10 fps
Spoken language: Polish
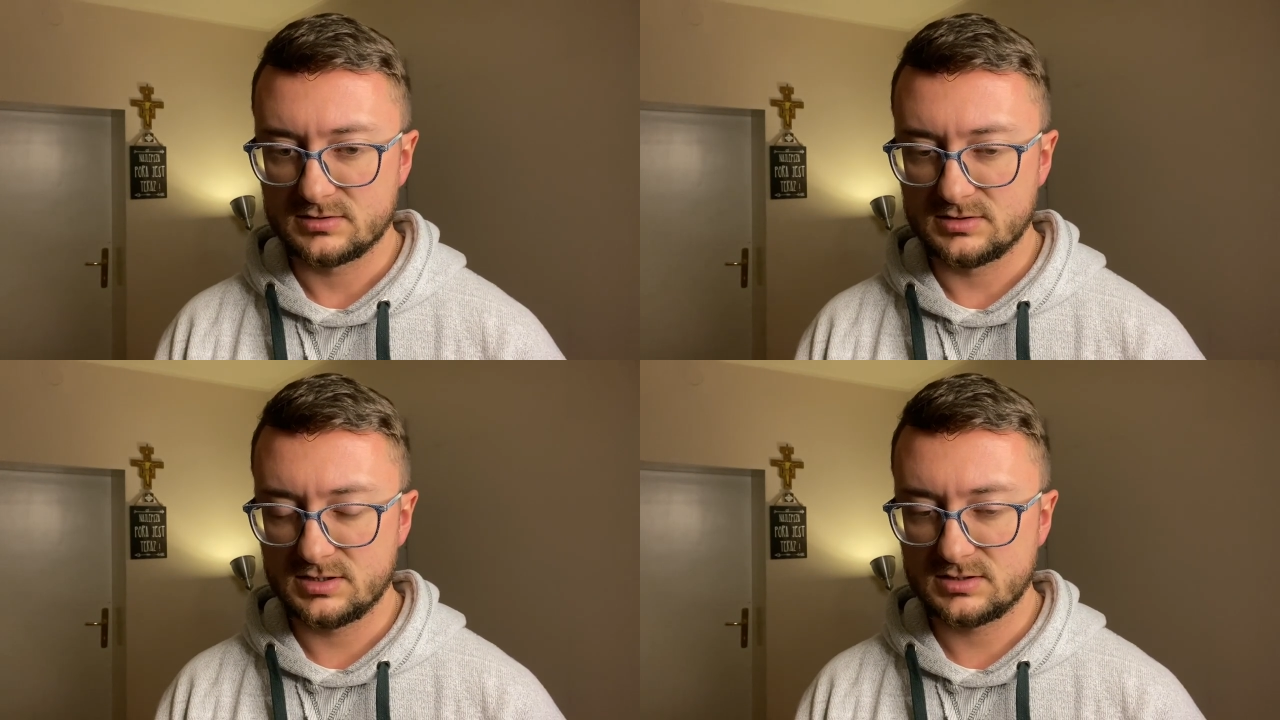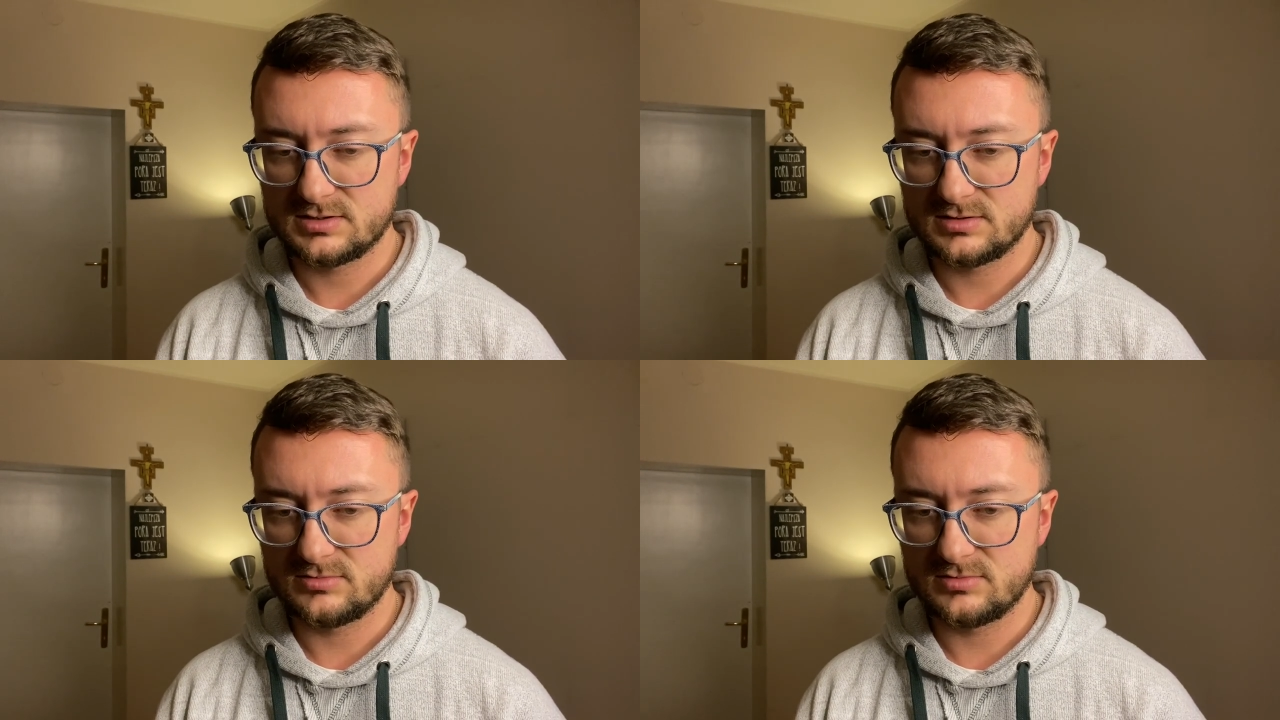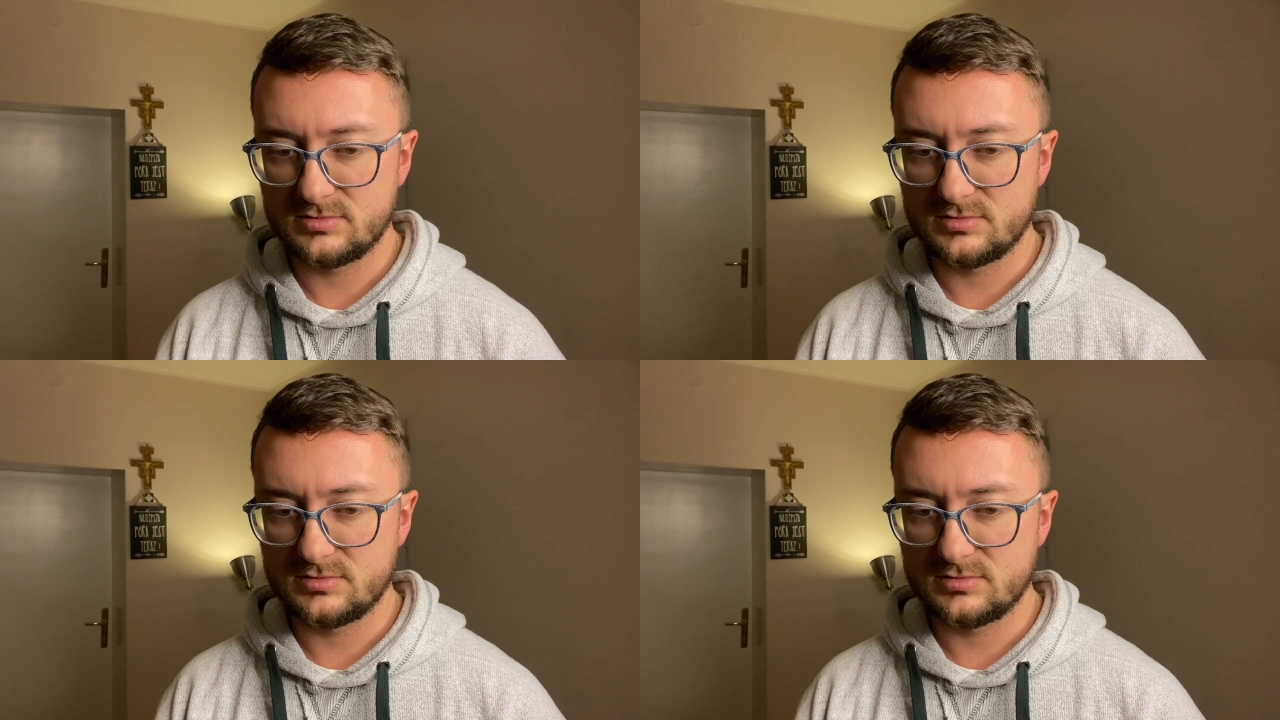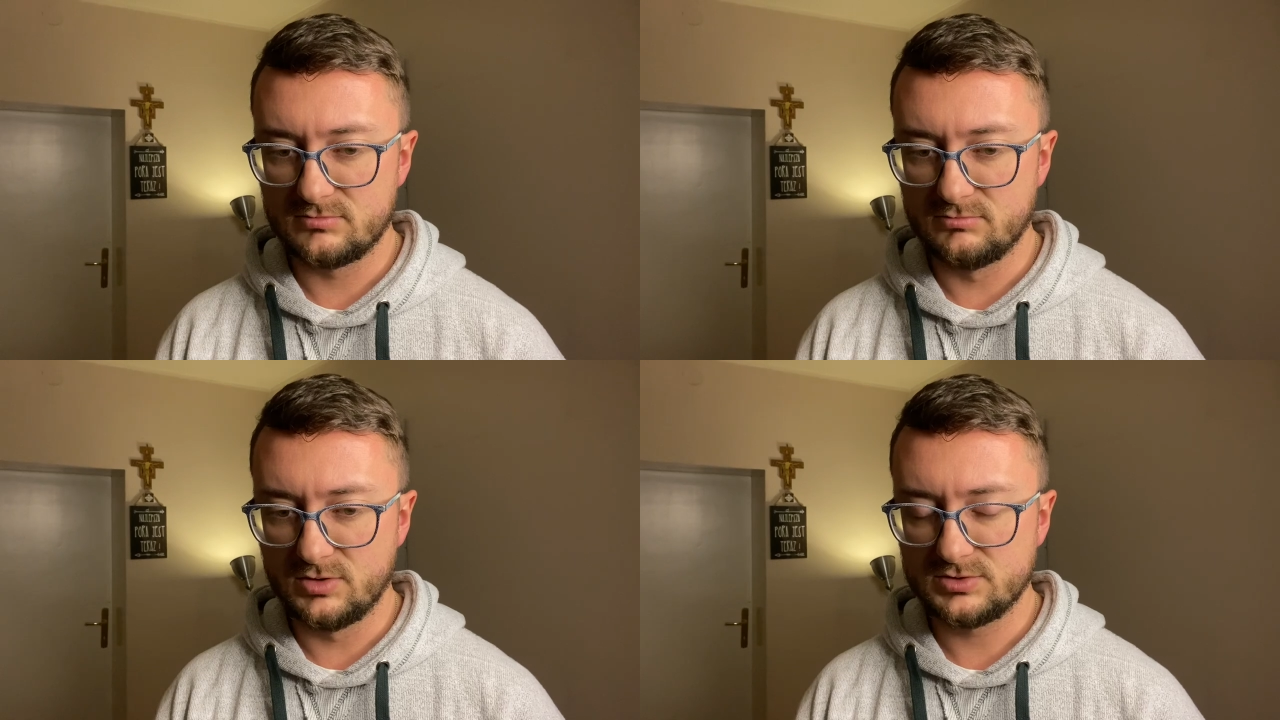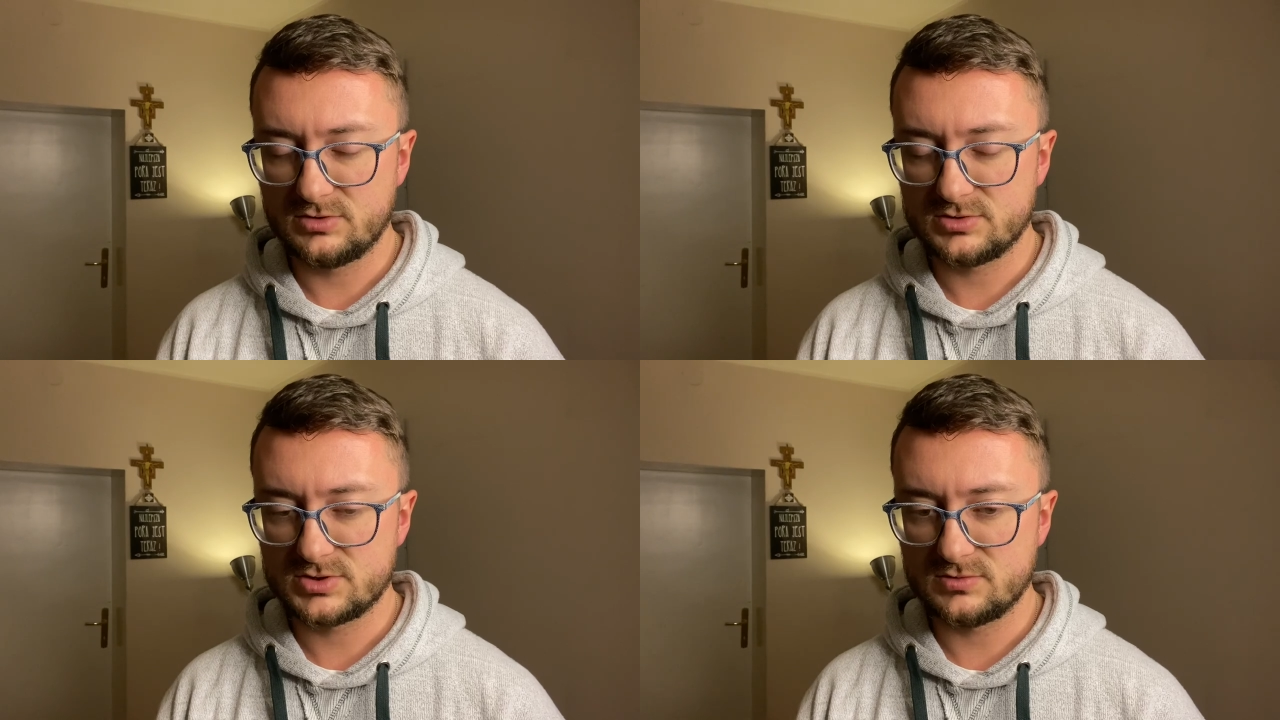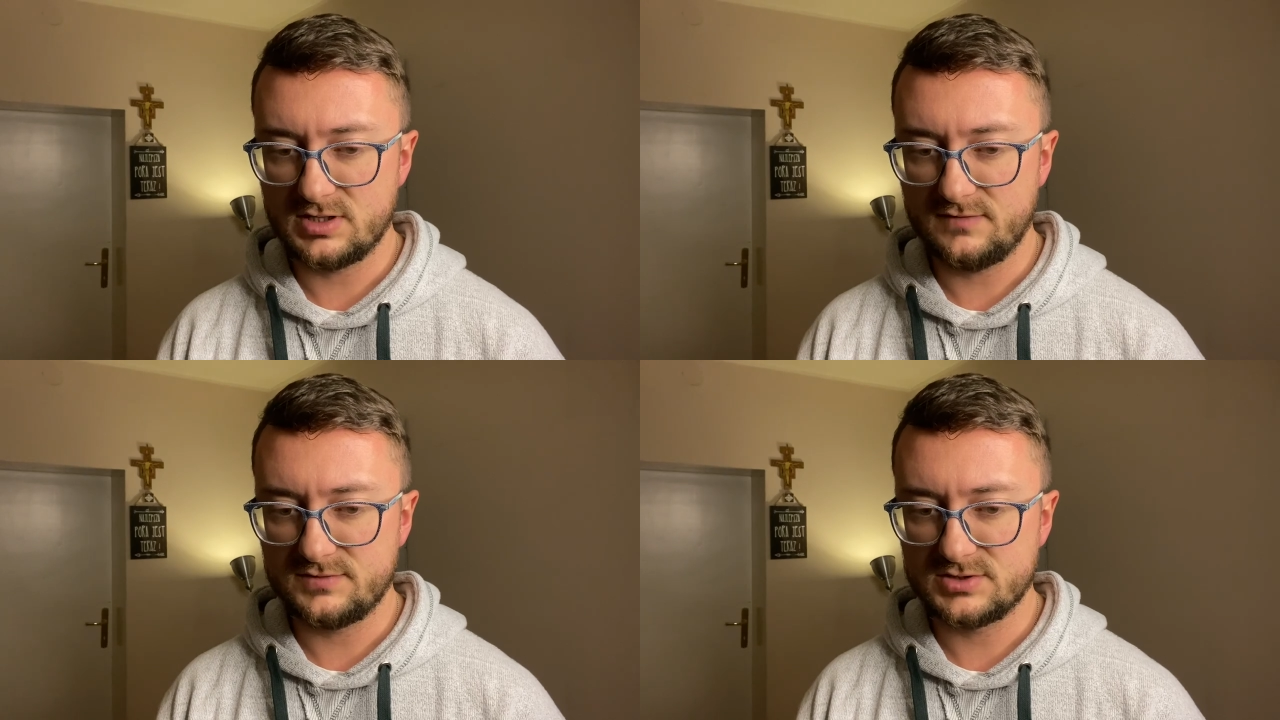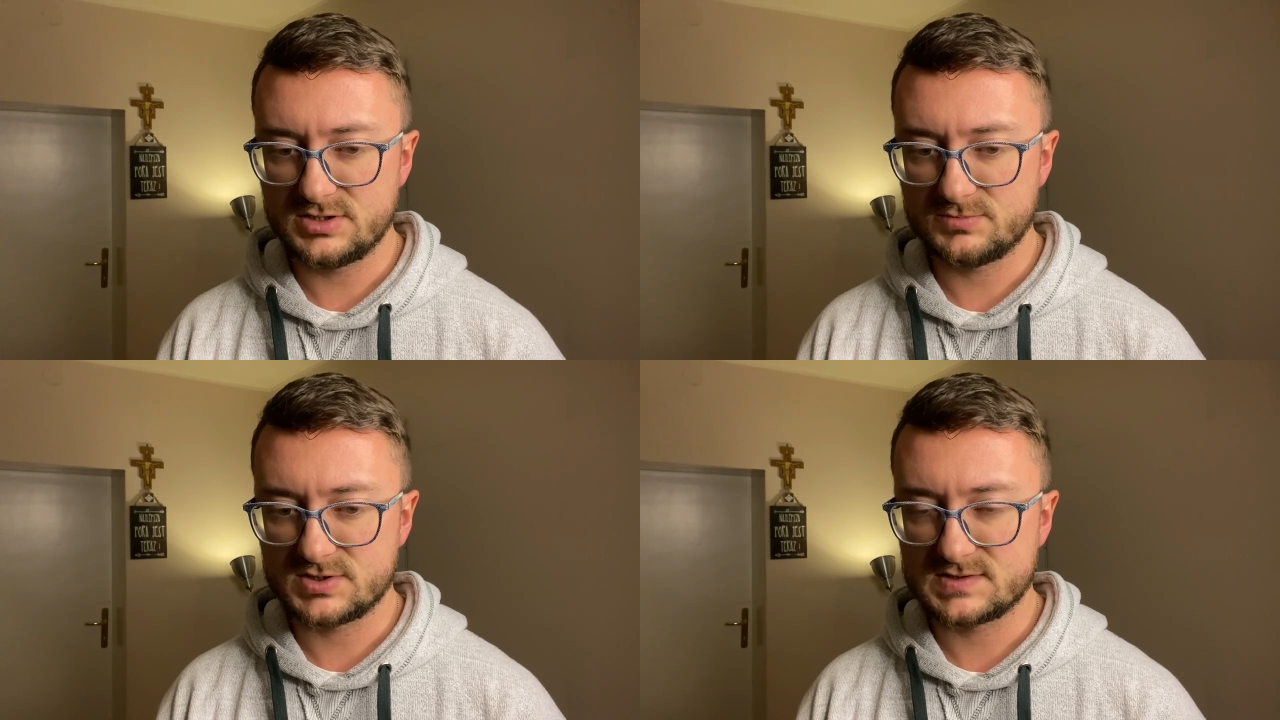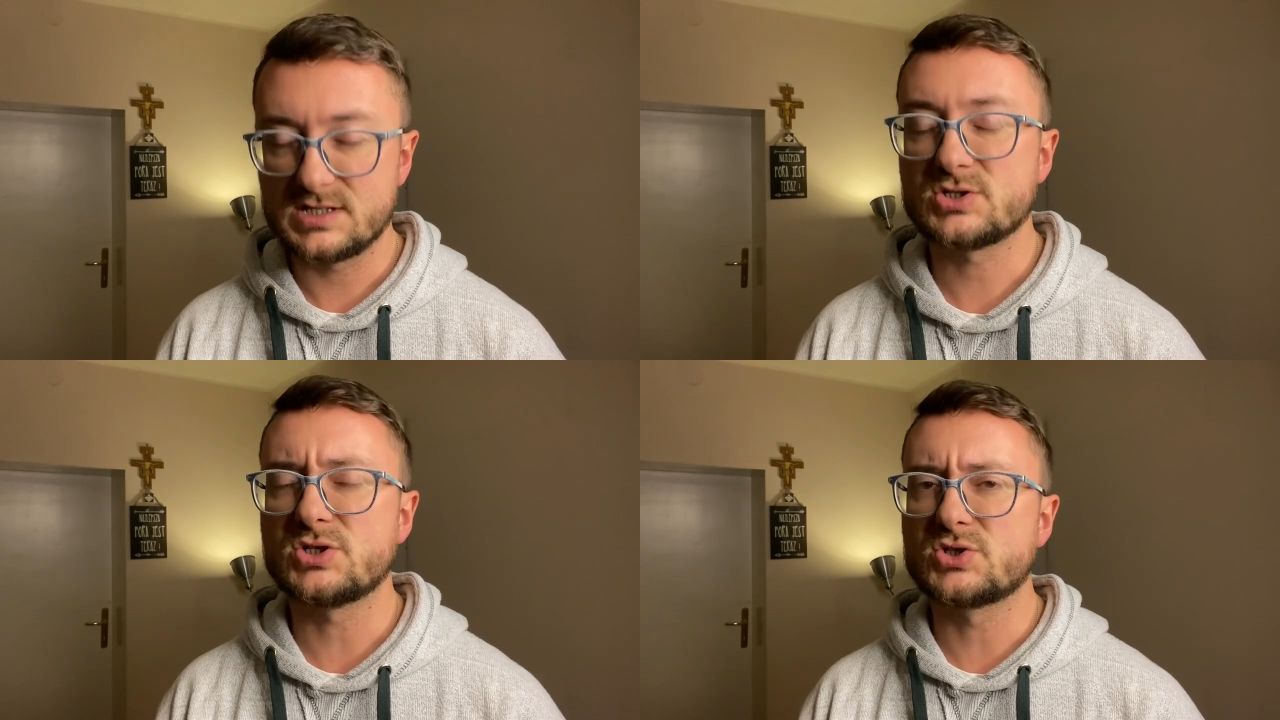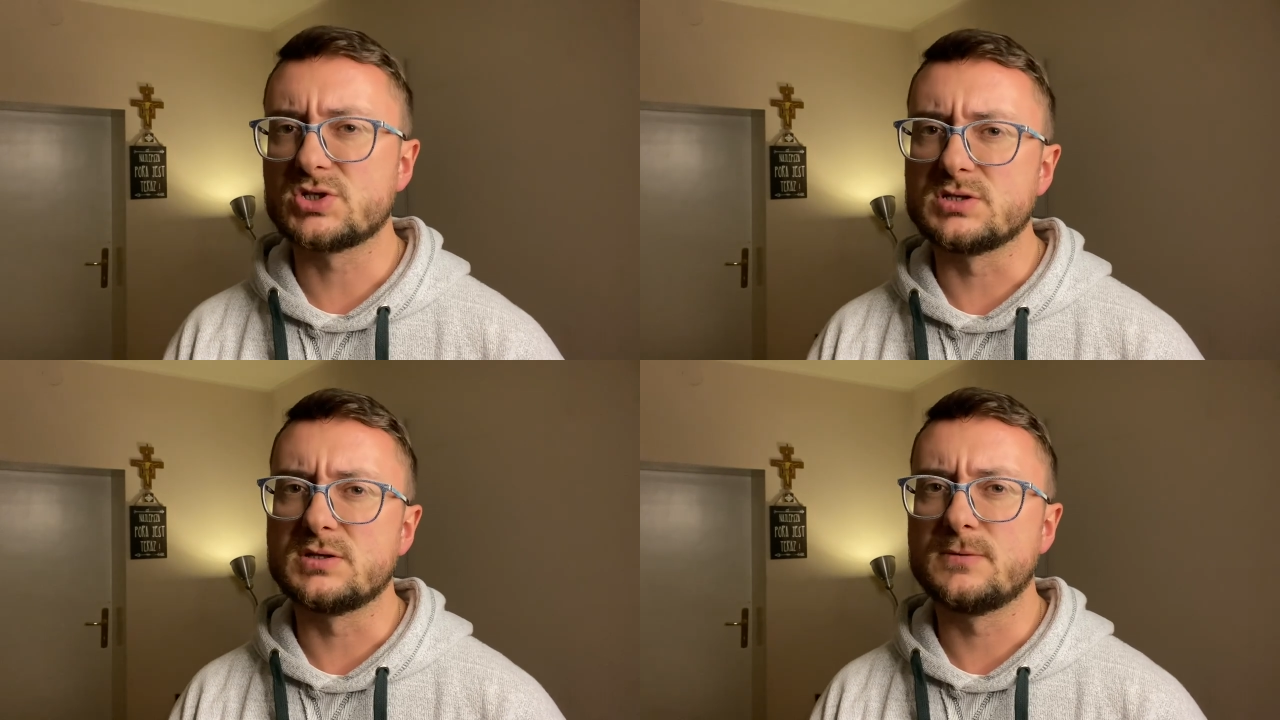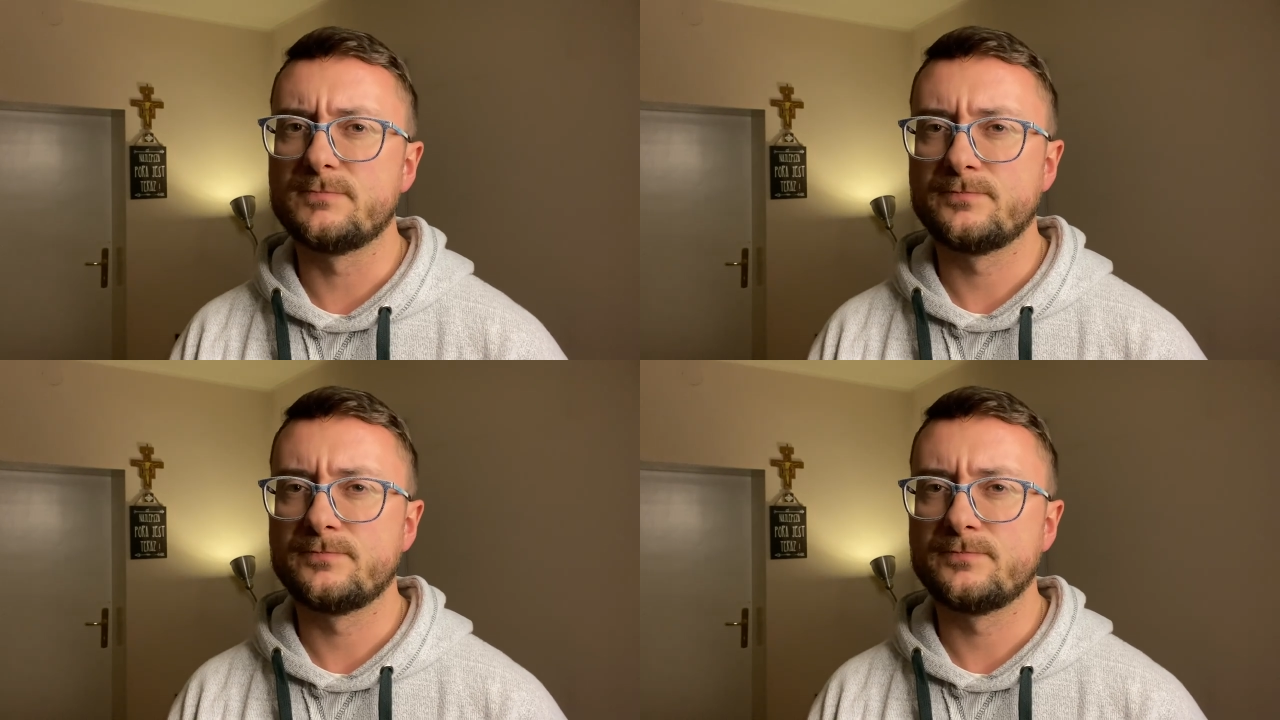Niech mądrość ujawni się przez nasze czyny.